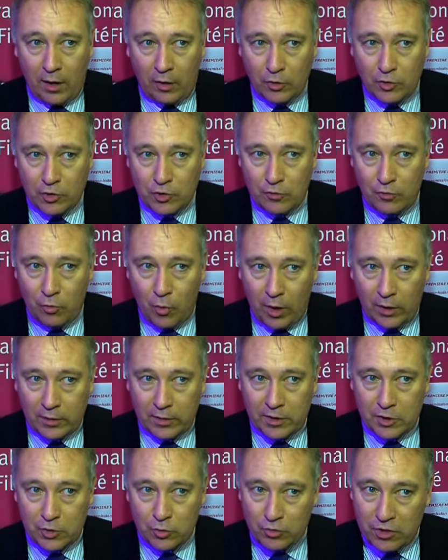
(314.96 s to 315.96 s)
à recevoir
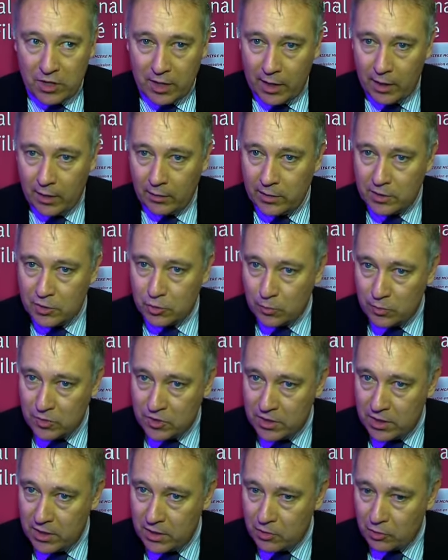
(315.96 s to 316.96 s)
des soutiens, des
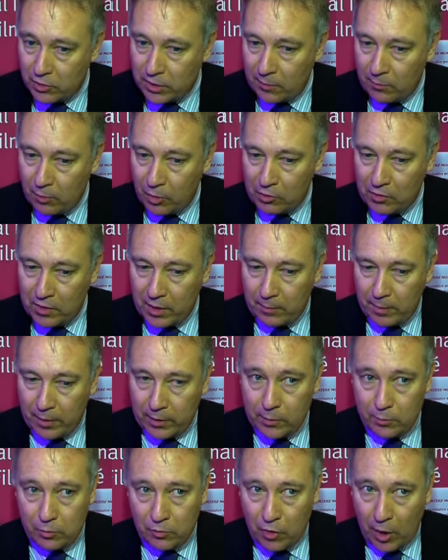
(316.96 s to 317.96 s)
subsides, notamment de la
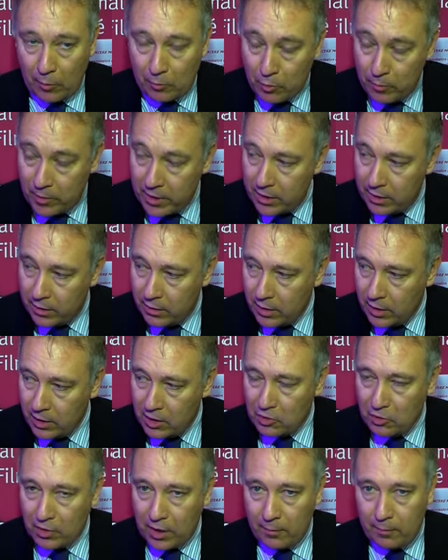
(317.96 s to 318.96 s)
part des pouvoirs publics,
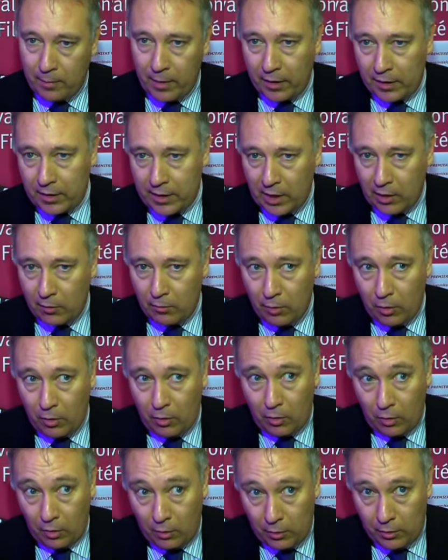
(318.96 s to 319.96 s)
de la part
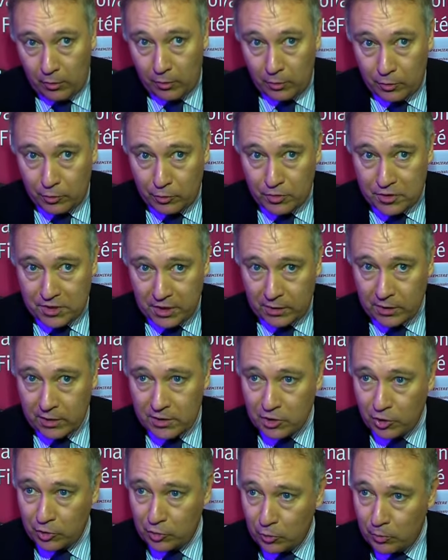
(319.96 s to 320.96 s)
également de
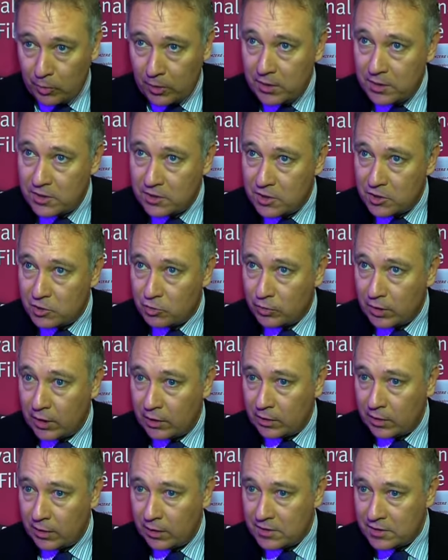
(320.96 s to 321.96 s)
certaines entreprises qui sont
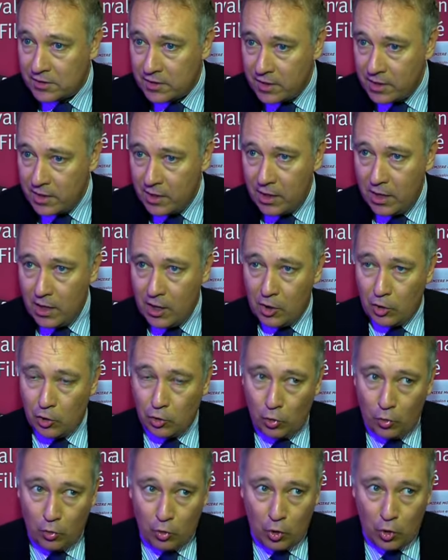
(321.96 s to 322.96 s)
intéressées.
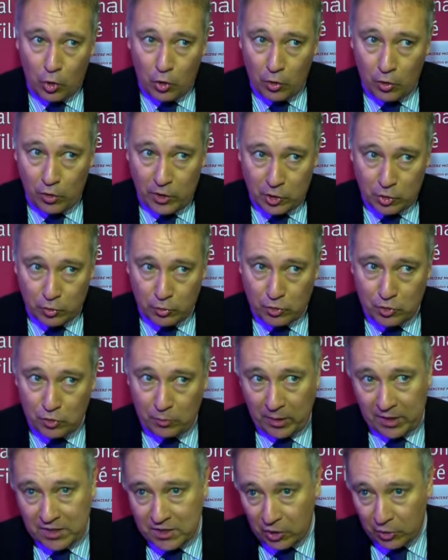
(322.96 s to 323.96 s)
Donc les choses se
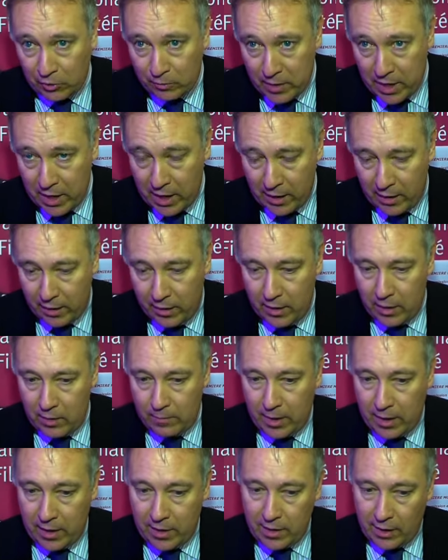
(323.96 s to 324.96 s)
présentent bien,
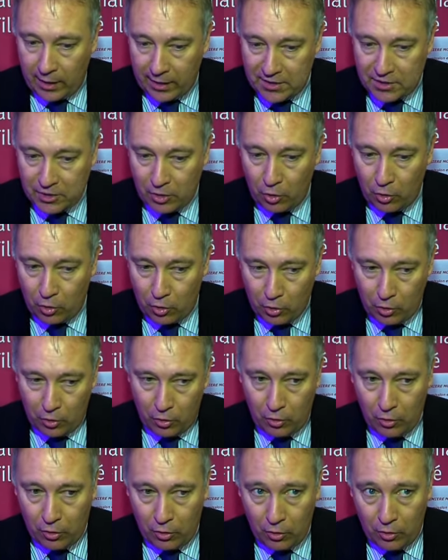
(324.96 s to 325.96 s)
mais il reste
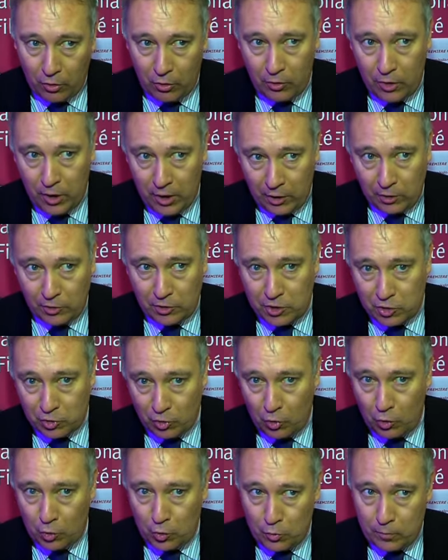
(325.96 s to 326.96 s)
encore,
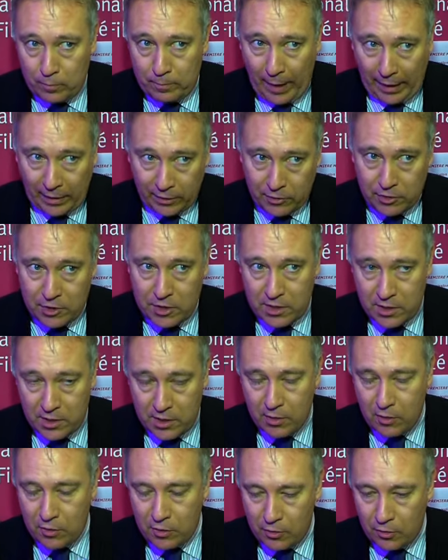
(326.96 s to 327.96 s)
disons, une
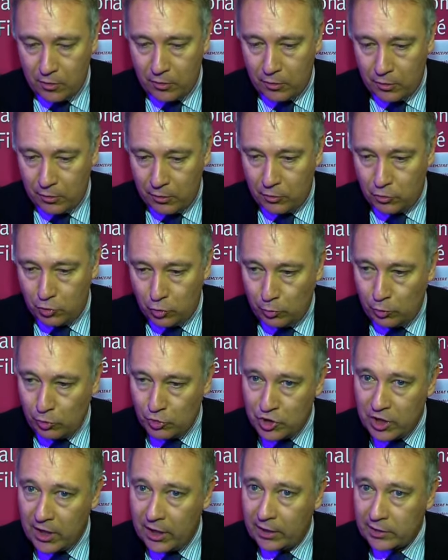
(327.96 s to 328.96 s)
partie du
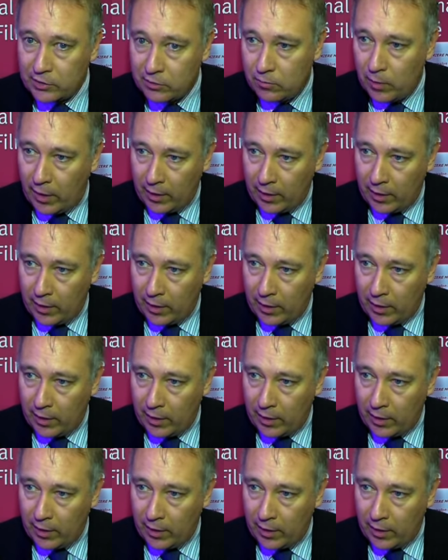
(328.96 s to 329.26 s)
budget à